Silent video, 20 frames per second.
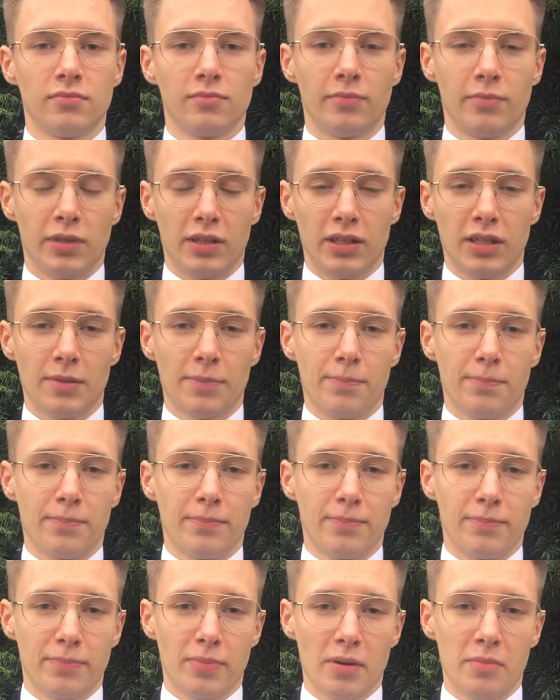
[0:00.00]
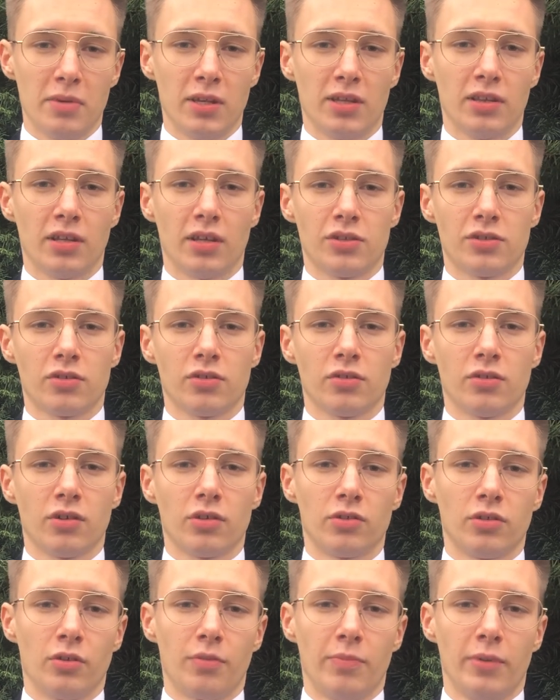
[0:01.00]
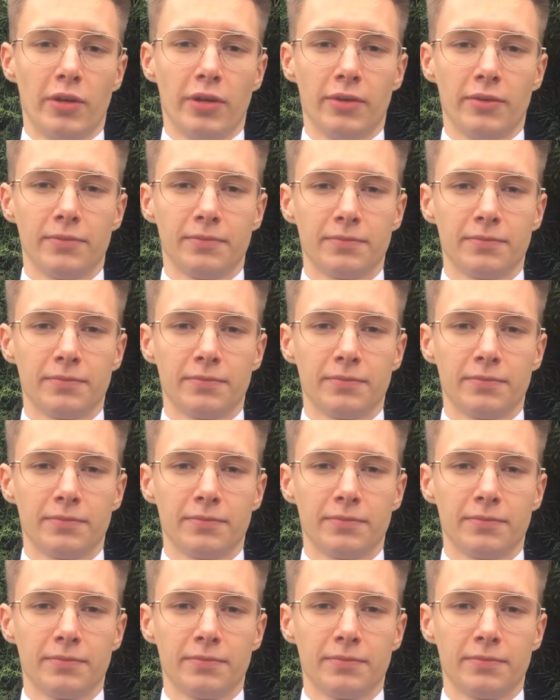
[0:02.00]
Będę pamiętać o Tobie.